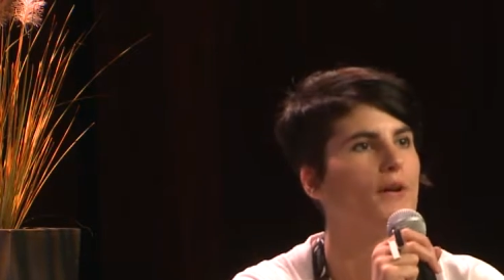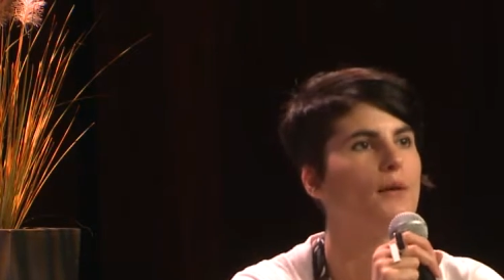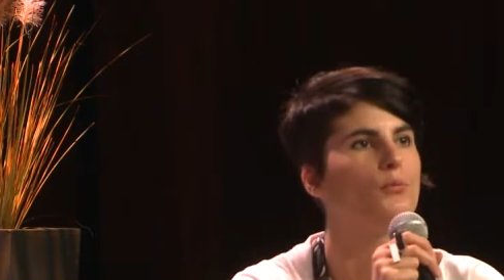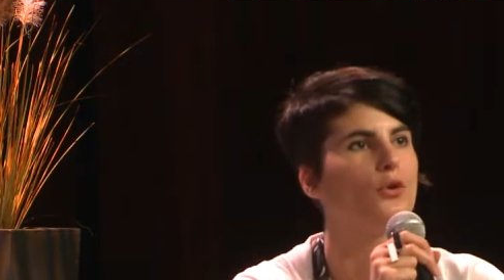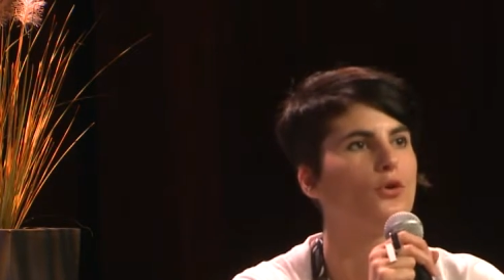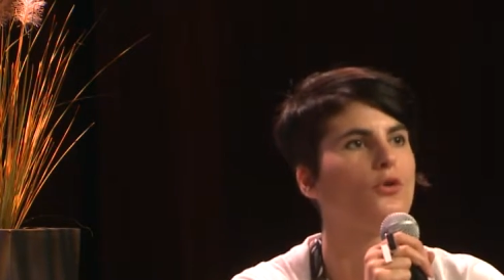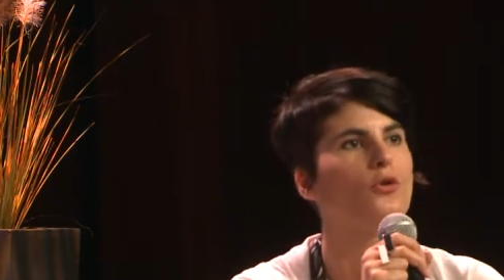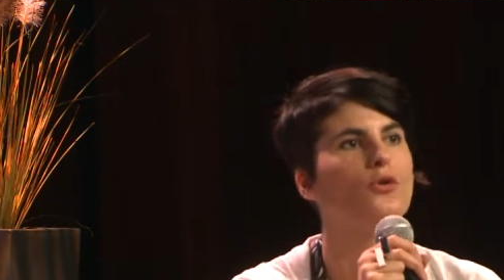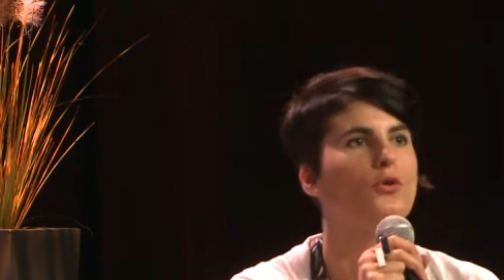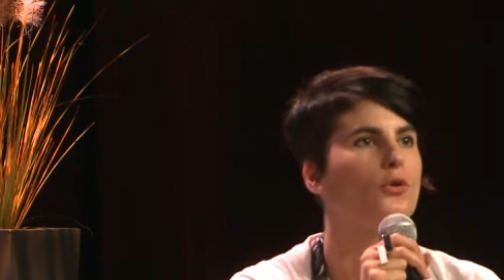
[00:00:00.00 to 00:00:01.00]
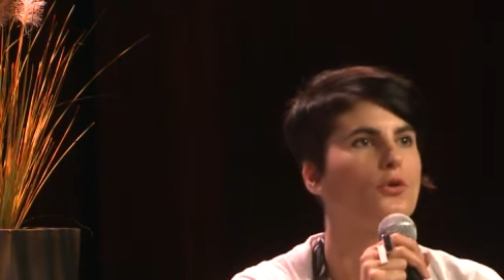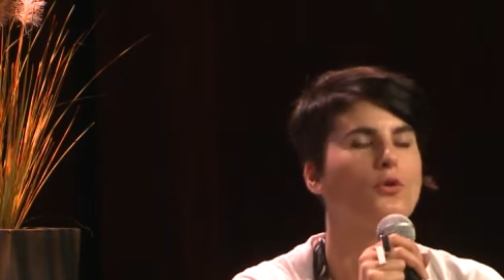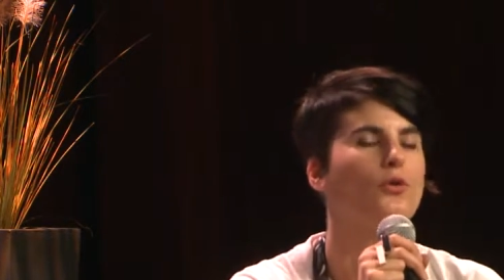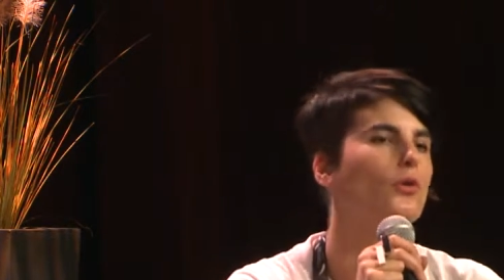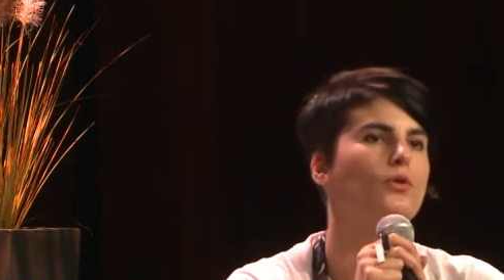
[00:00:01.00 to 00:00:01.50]
femme en
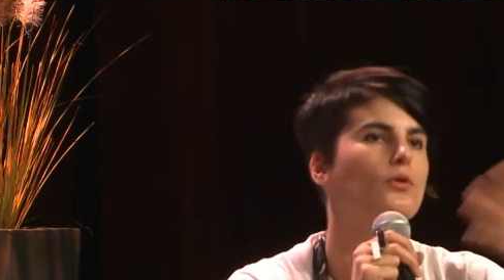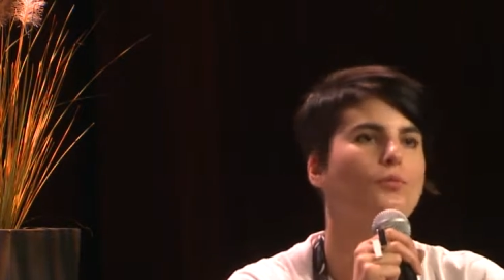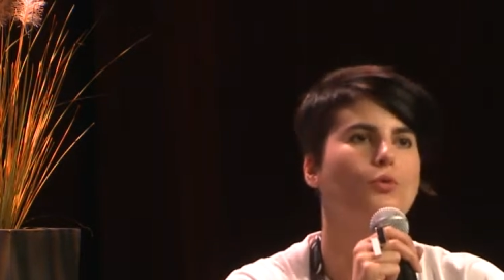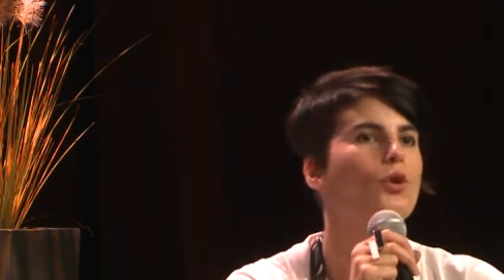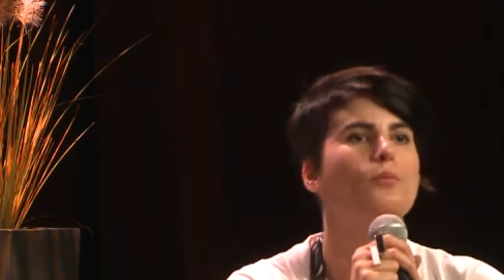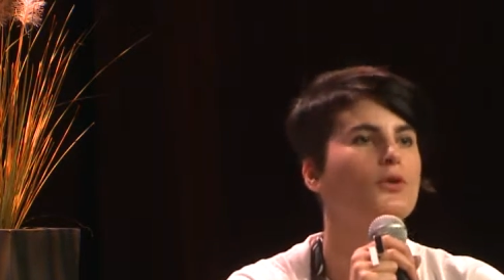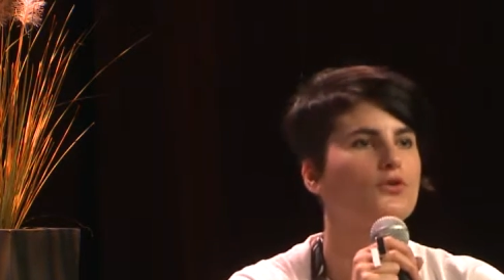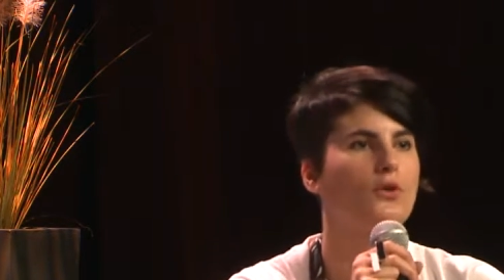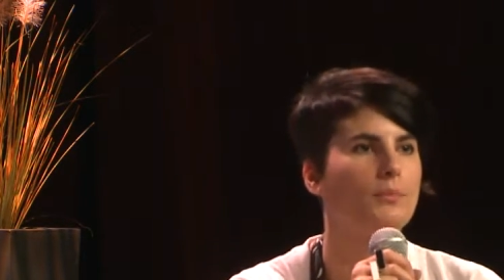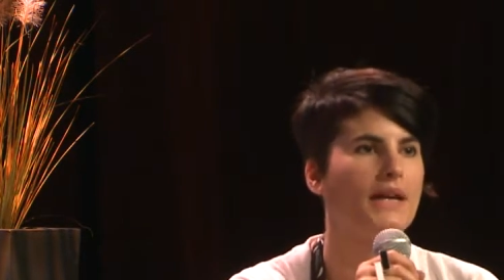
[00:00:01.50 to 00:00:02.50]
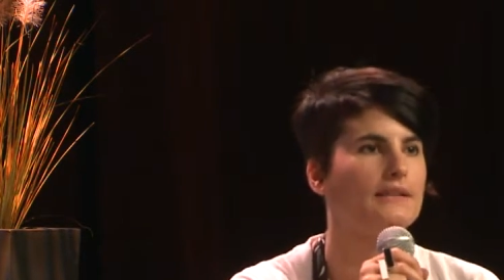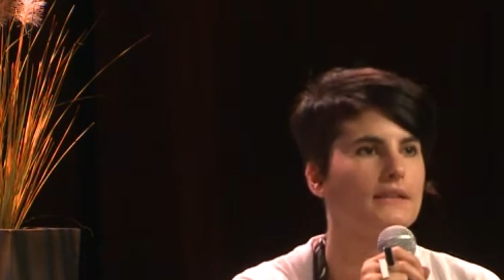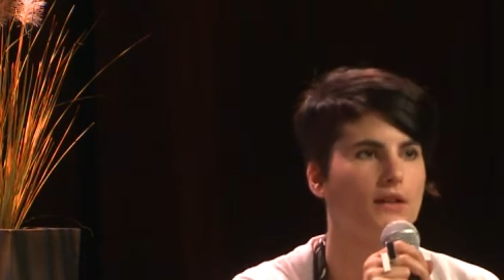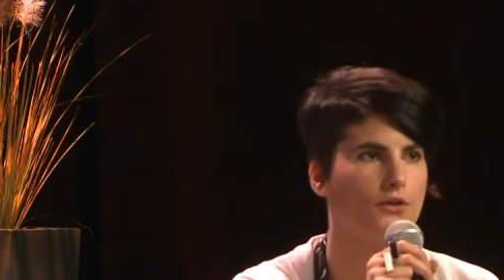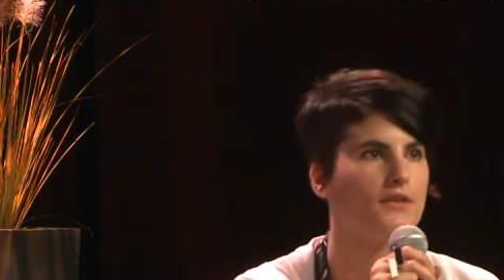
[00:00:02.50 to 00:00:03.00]
commençant par
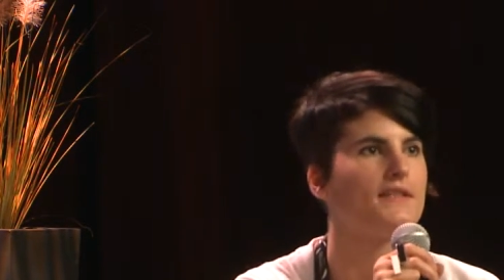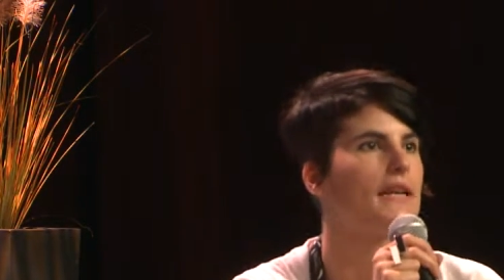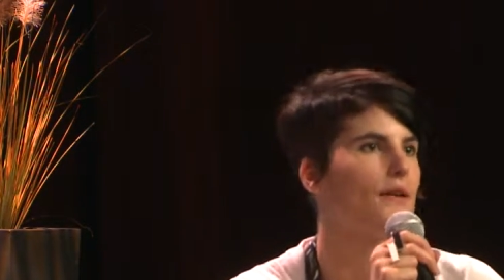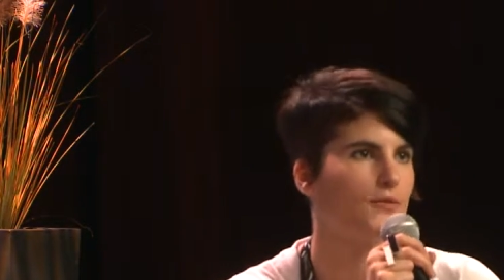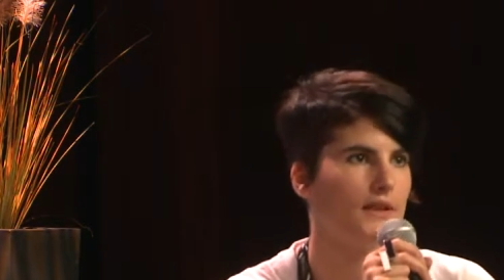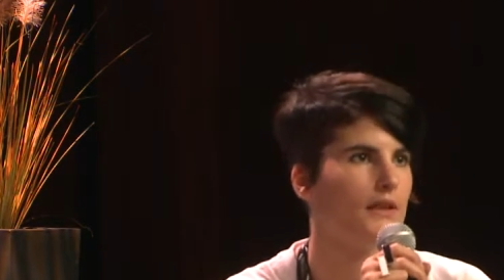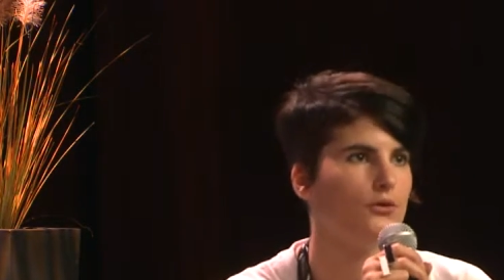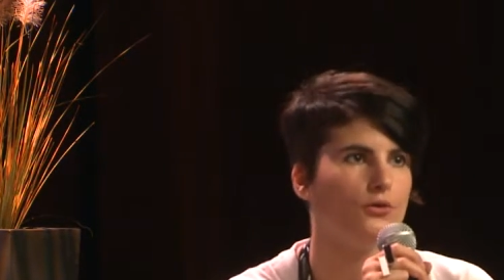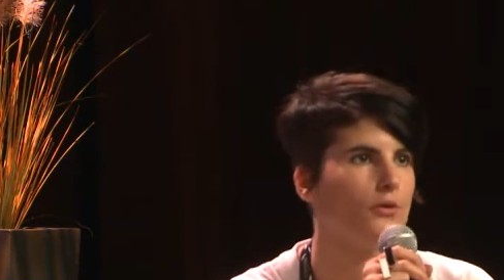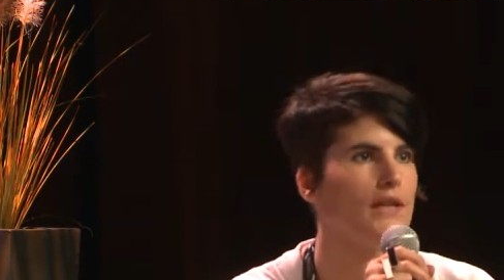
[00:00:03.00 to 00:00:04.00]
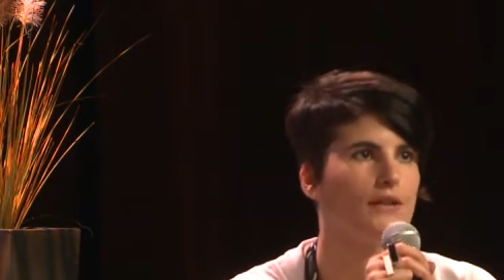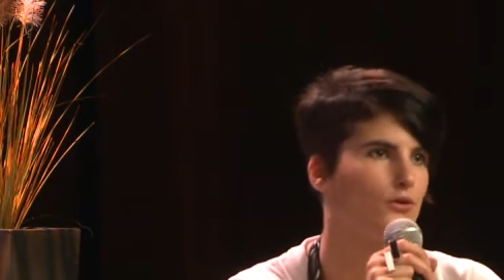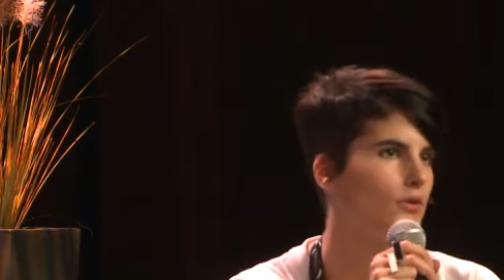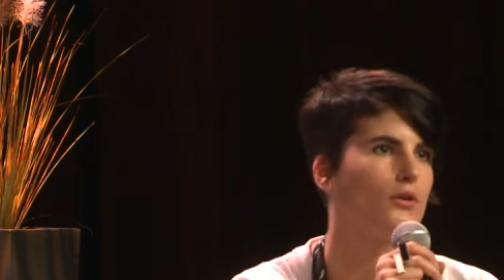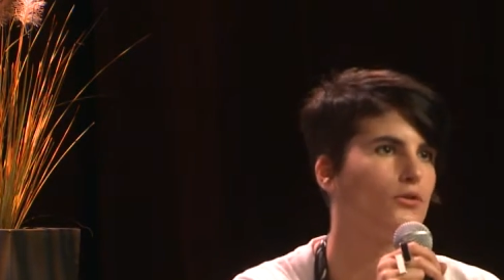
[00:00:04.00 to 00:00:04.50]
dire que c'est la fille de la
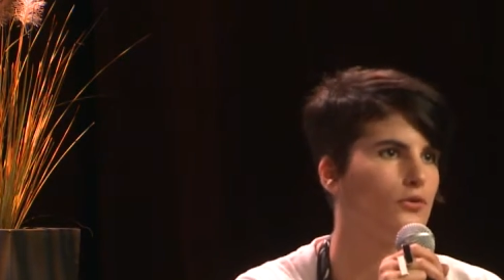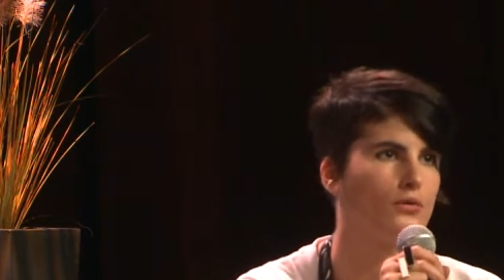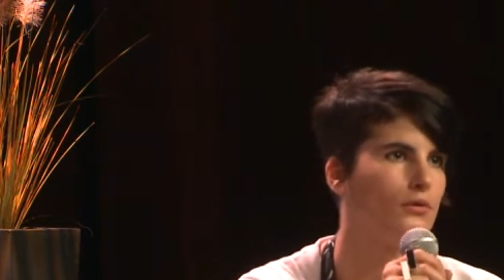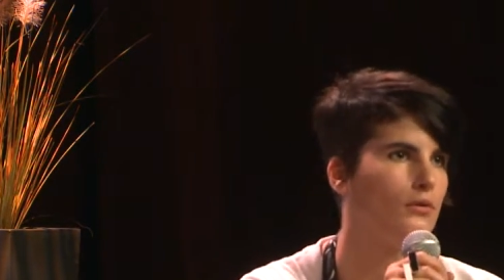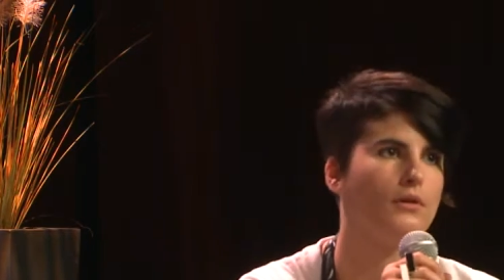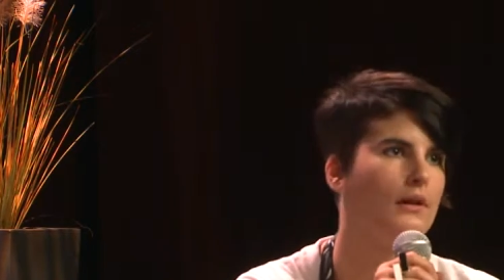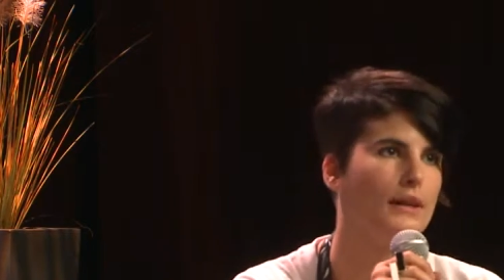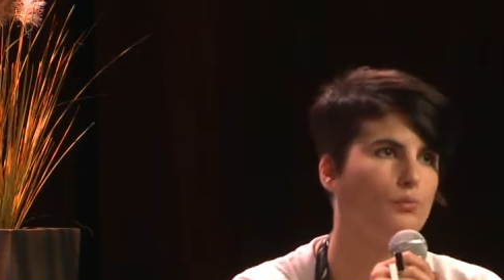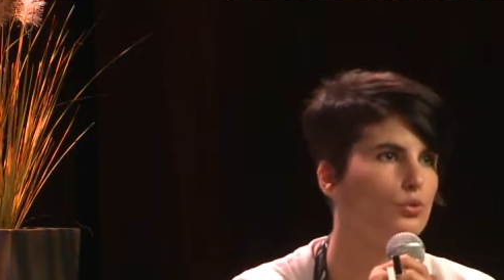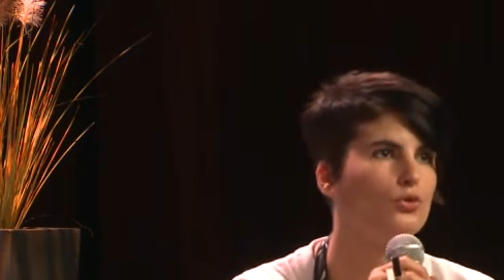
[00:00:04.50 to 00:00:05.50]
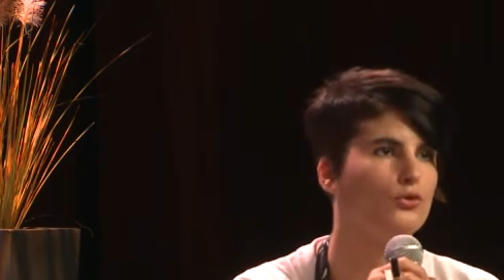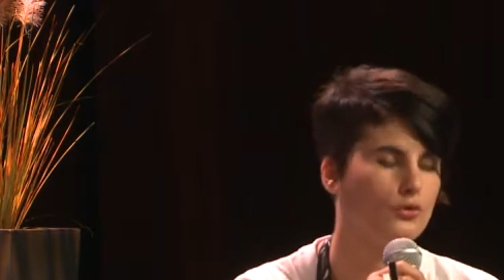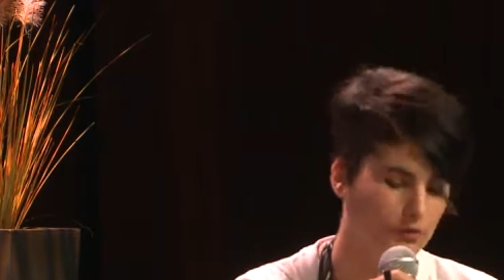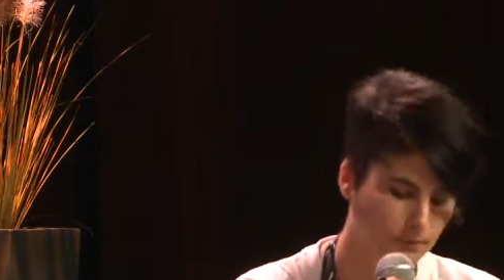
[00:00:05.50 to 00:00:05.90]
sœur de l'épouse de.